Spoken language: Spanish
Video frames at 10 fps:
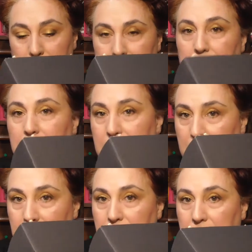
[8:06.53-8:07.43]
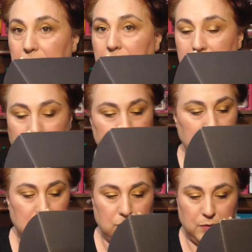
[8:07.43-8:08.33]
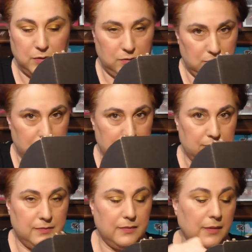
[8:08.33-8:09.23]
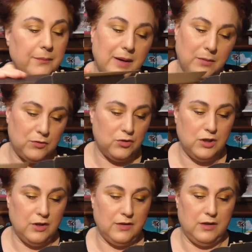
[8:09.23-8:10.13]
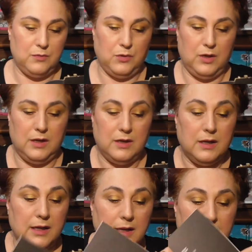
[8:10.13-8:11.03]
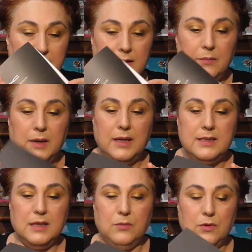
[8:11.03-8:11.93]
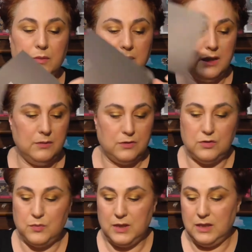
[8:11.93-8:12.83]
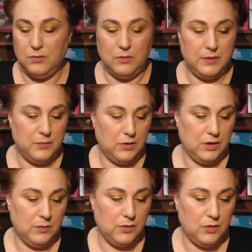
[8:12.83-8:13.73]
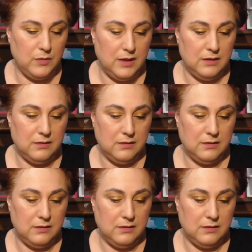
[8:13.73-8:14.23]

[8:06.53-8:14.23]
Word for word: de verdad que creía que era bonito pero vamos, no quiero hacer spoiler de Mac está muy bien esto es para devolver pero ni en broma